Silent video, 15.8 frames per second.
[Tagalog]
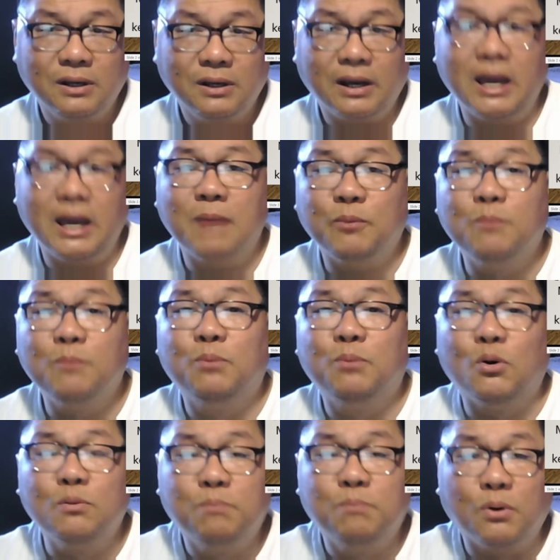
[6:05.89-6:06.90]
Kaya po
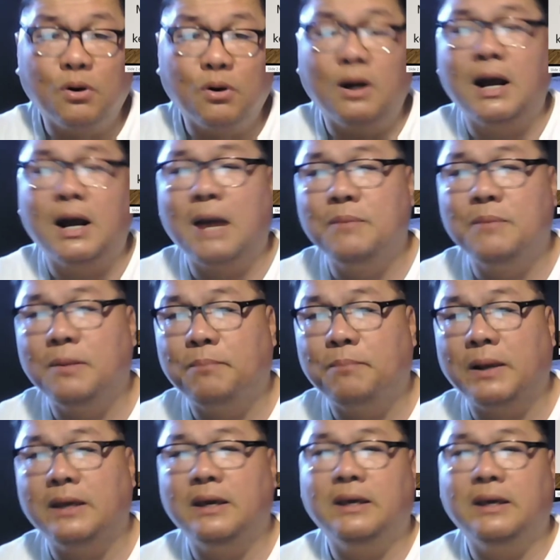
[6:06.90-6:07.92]
buong buo ang aming
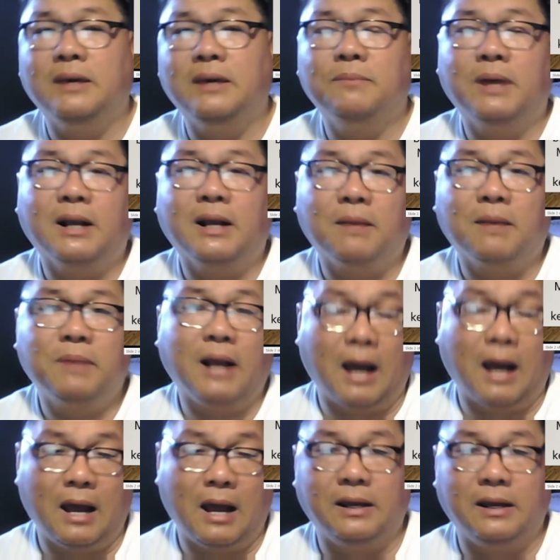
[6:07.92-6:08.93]
pagiging
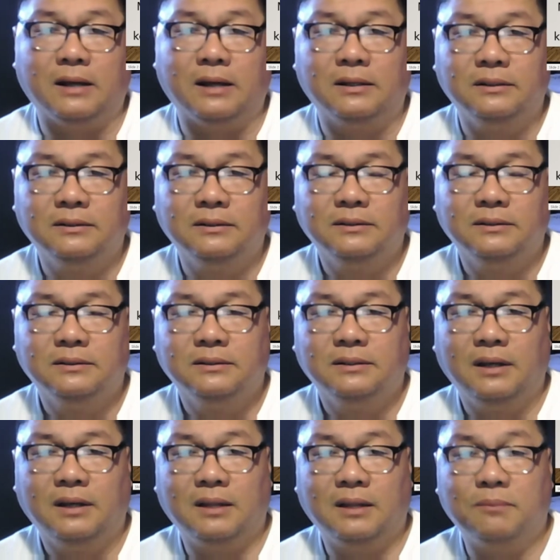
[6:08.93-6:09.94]
magkamag-anak.
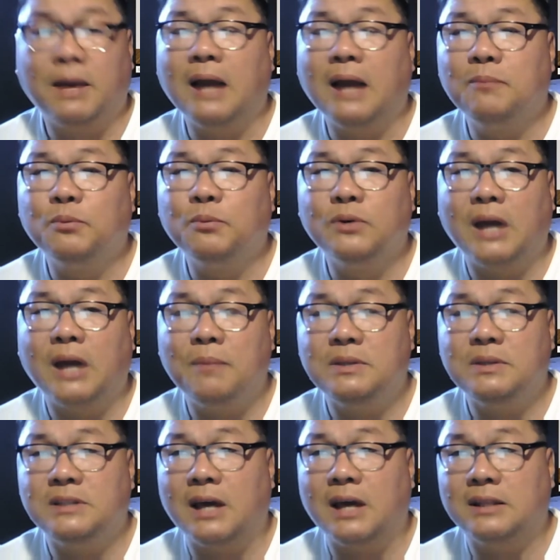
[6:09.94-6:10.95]
At mahal po
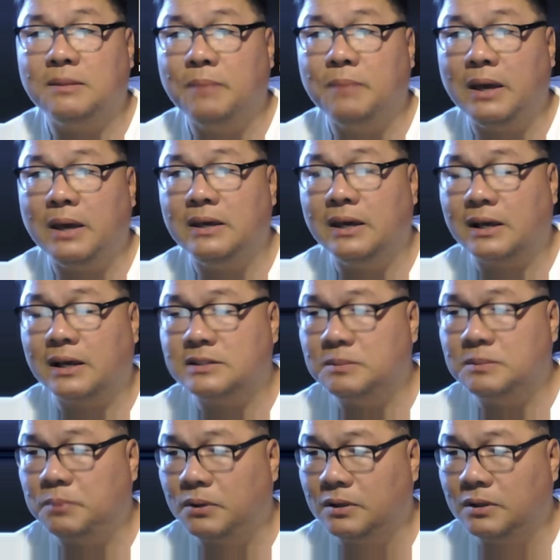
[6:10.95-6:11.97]
namin si Ate Beyeng
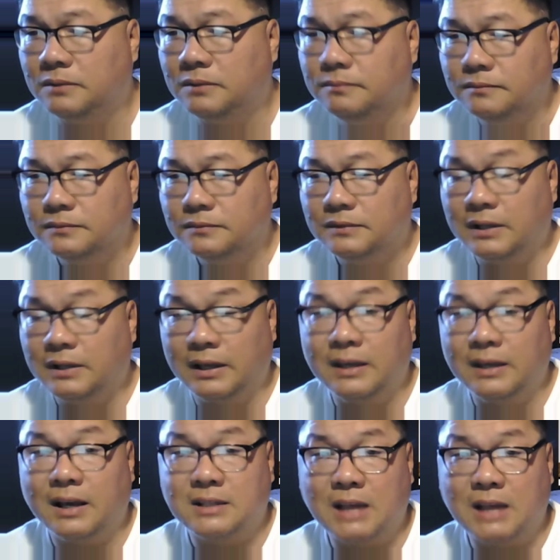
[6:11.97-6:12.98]
kasi po
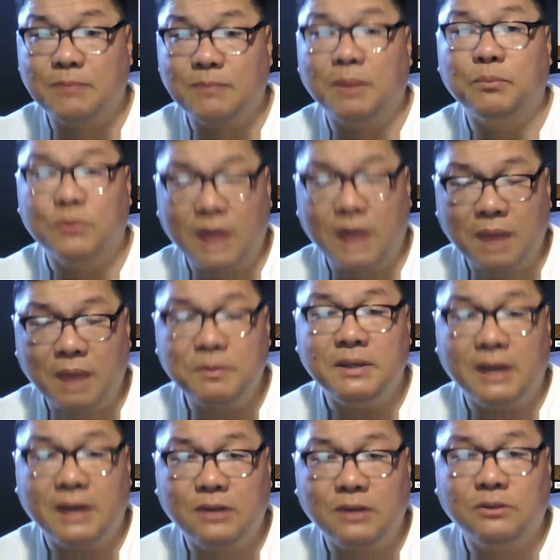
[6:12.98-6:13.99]
naging kasama po
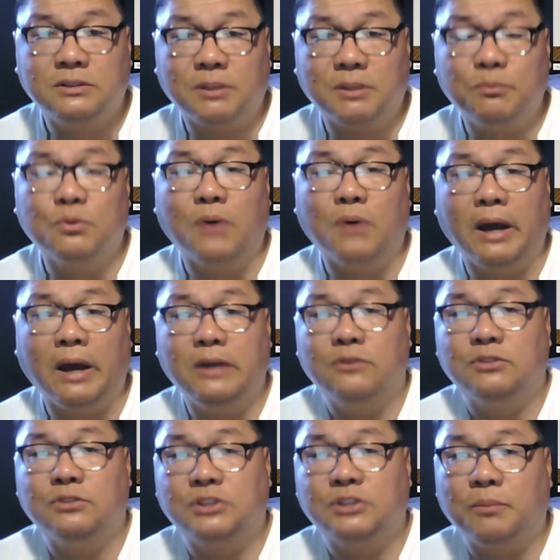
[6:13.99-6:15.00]
namin yan sa buhay
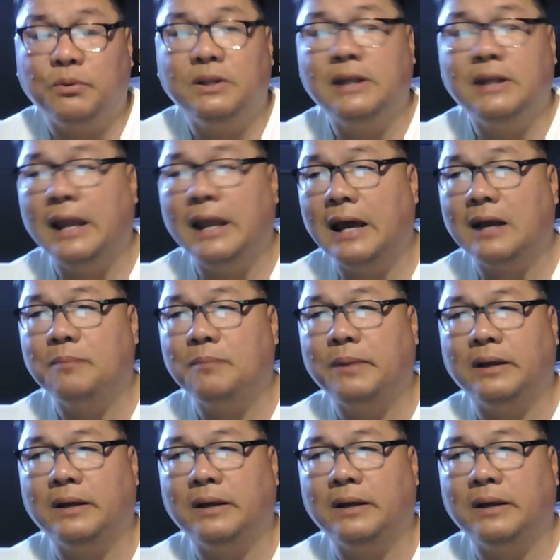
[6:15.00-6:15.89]
nung siya po'y dalaga pa.